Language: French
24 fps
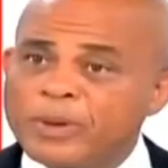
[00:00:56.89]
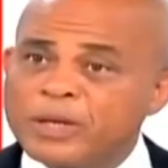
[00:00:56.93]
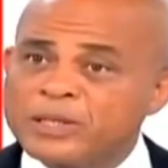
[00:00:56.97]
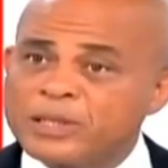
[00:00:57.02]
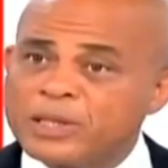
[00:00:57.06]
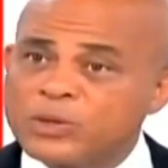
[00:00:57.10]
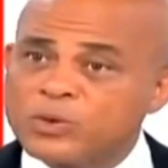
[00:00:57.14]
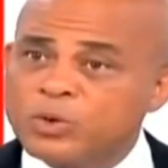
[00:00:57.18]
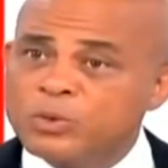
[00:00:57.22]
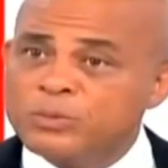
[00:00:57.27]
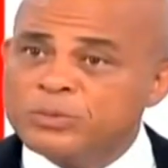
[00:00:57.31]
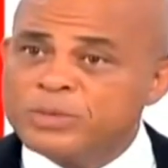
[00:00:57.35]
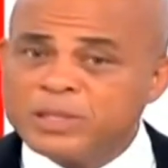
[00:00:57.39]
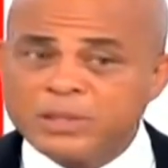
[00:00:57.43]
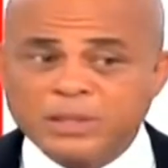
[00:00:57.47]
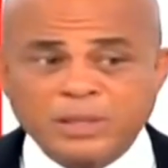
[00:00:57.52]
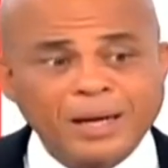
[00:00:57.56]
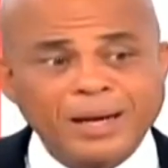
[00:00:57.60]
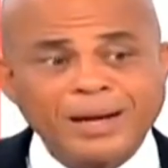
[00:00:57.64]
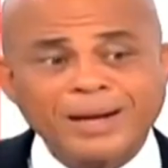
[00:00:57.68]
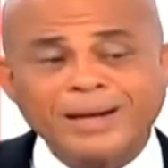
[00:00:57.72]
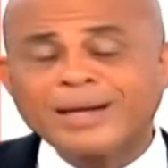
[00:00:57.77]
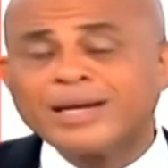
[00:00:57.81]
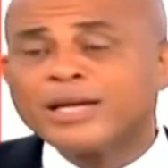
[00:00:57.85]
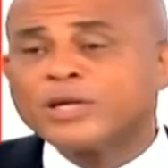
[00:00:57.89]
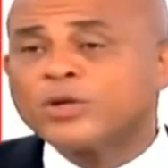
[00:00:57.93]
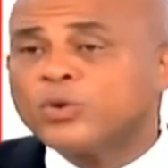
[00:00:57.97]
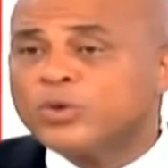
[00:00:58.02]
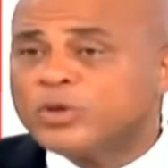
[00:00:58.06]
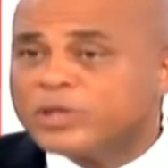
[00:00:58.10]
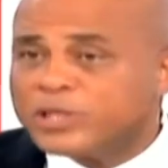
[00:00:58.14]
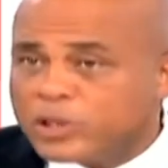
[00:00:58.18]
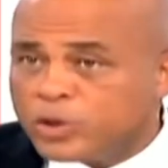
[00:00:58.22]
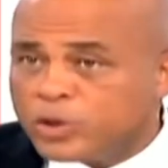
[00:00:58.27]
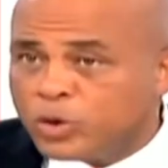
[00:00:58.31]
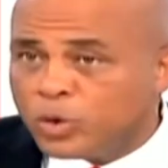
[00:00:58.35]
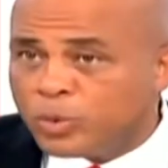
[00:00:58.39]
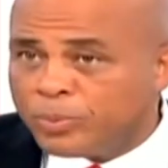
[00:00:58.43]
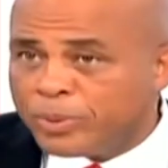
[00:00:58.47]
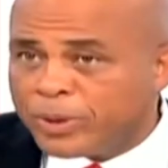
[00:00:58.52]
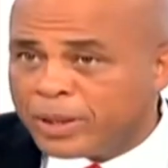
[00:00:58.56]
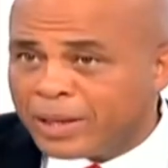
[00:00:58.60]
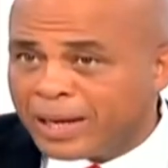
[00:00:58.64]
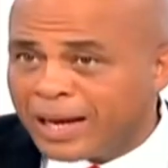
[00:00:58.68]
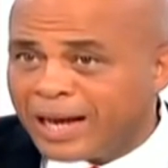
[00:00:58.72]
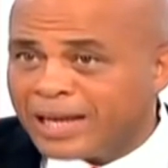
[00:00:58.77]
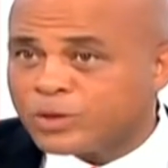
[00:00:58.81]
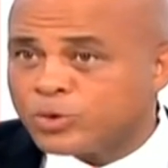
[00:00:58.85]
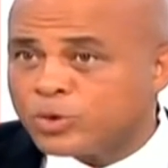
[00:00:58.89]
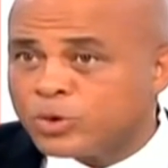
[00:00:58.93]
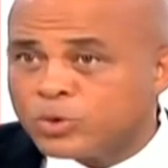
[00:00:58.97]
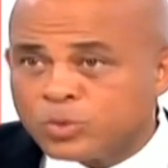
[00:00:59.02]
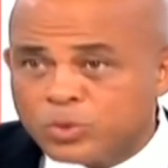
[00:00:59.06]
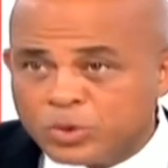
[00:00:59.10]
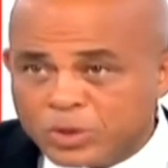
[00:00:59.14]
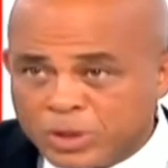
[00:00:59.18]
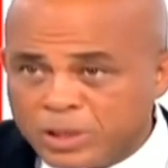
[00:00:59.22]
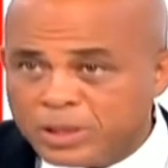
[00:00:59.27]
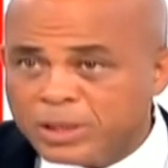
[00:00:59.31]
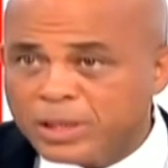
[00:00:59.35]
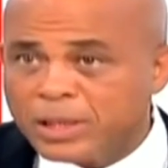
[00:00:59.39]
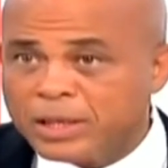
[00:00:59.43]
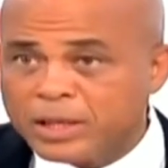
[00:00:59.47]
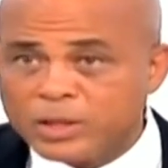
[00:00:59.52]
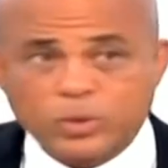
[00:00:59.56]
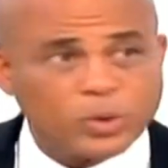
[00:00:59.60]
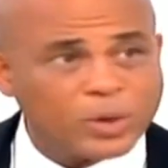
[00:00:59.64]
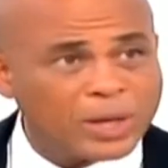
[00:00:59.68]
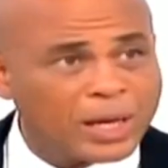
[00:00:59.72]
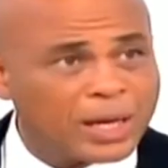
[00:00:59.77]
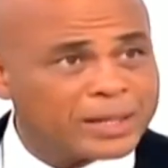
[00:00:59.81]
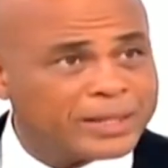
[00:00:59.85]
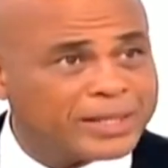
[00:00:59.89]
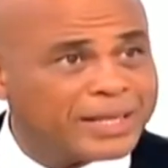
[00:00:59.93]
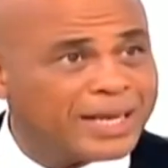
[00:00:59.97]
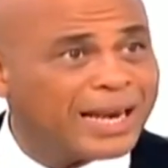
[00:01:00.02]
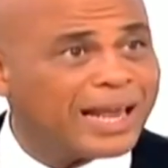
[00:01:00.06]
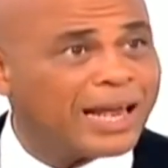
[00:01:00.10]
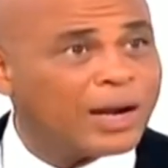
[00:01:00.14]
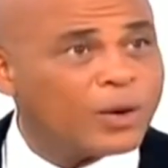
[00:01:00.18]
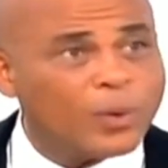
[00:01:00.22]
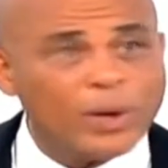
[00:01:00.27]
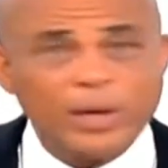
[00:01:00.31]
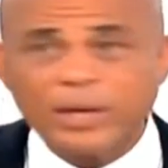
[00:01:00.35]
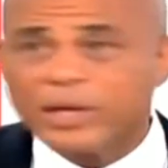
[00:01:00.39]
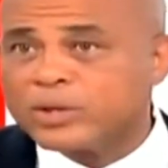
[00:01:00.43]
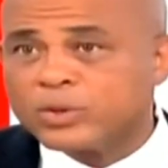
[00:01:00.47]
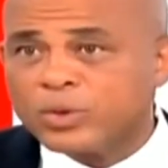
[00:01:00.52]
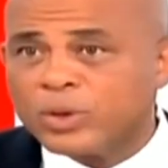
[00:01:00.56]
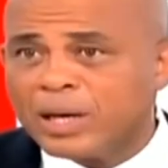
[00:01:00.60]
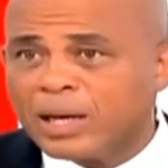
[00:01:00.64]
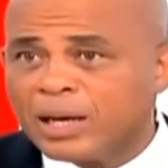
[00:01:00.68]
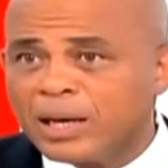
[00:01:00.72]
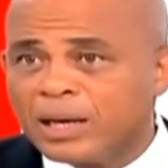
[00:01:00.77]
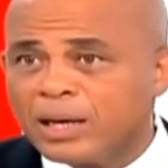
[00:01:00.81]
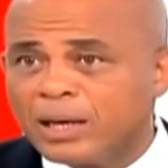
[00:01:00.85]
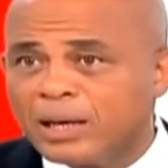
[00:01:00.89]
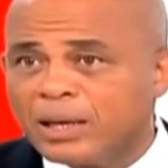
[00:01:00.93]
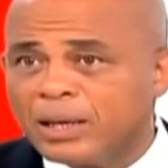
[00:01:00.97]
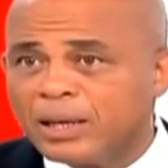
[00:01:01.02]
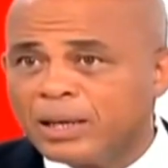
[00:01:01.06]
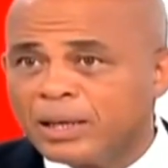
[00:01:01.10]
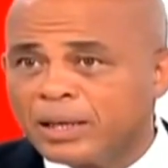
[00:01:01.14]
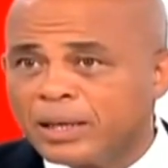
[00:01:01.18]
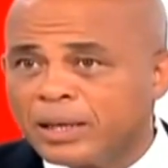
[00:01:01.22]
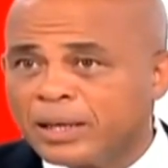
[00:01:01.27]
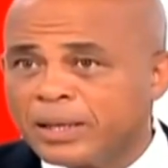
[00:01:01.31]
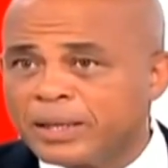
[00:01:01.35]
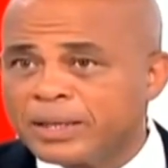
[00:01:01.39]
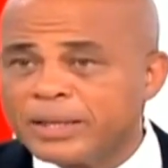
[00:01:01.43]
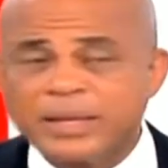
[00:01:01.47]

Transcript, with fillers: en sa promesse quand le CEP a ce souci électoral qui est la loi électorale et qui